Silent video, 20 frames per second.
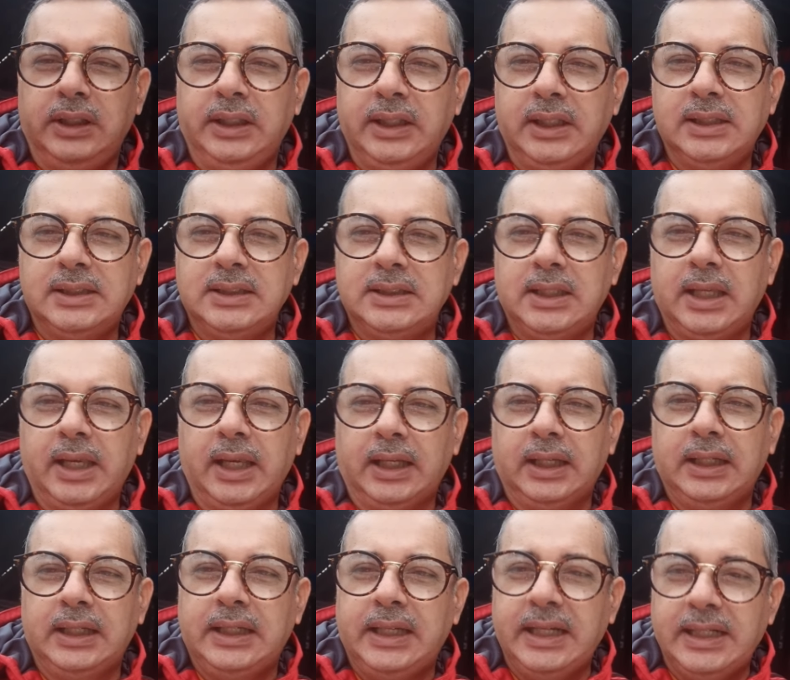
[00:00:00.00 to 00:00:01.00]
ইংরেজিতে
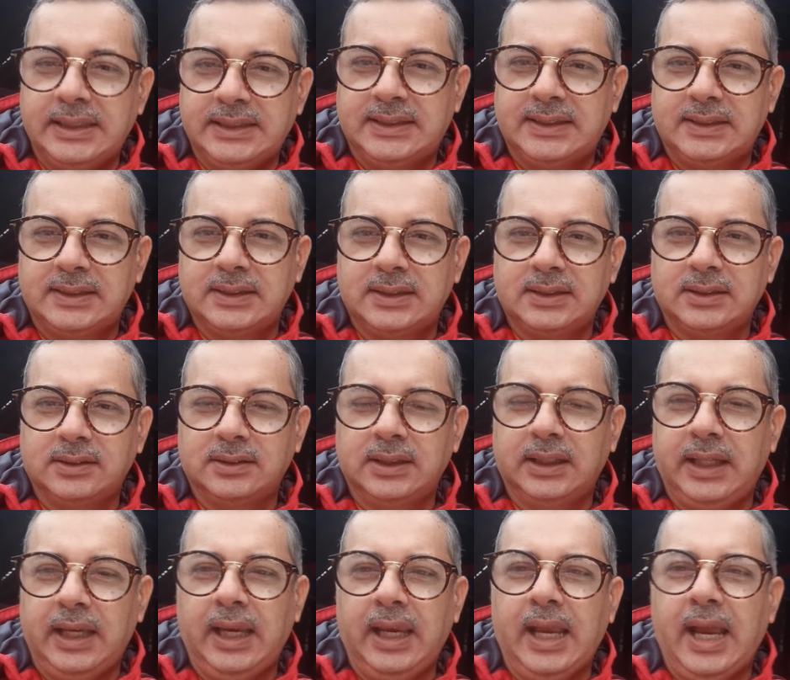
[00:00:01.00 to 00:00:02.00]
কিডস
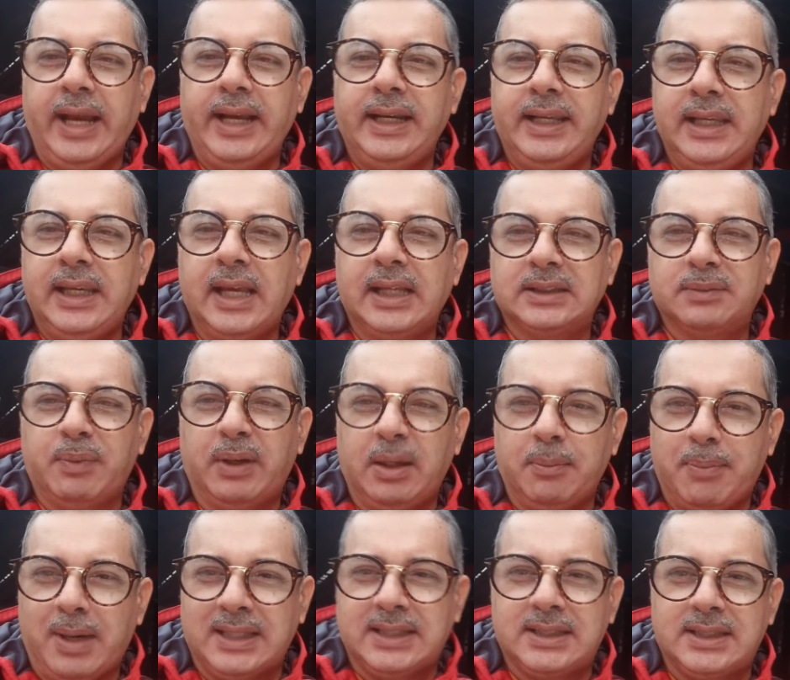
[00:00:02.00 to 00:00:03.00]
কে আইডিএস
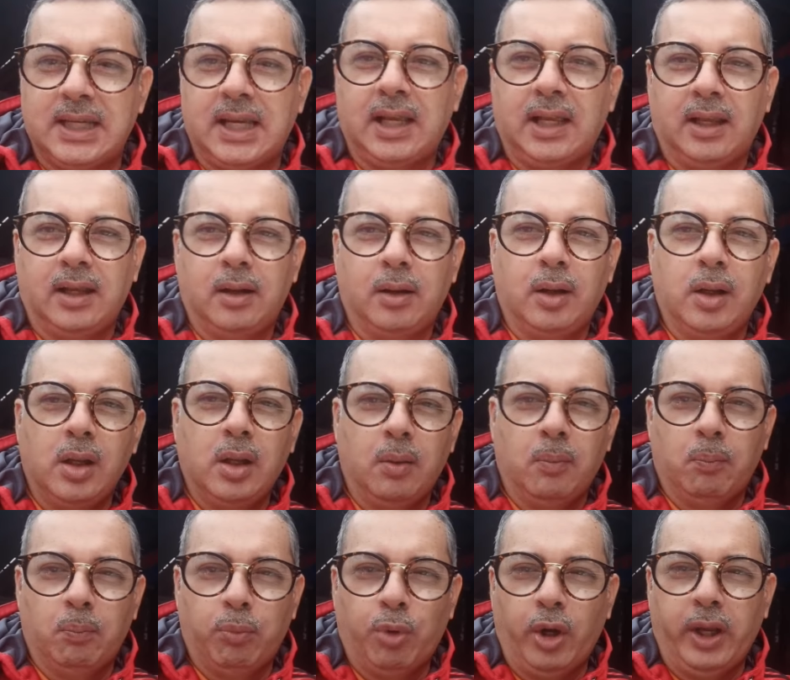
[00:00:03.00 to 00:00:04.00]
মানে বাচ্চা
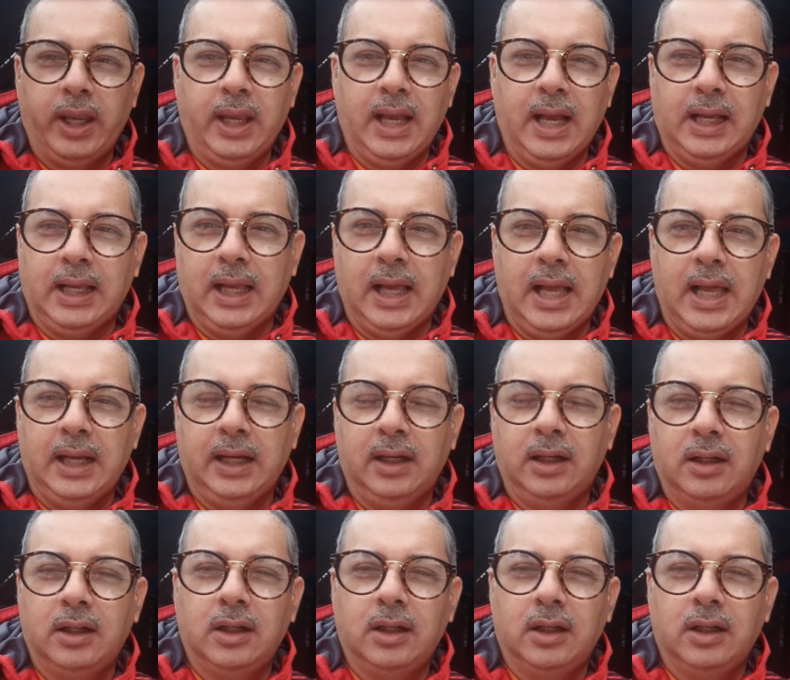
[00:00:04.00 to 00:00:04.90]
বয় আকার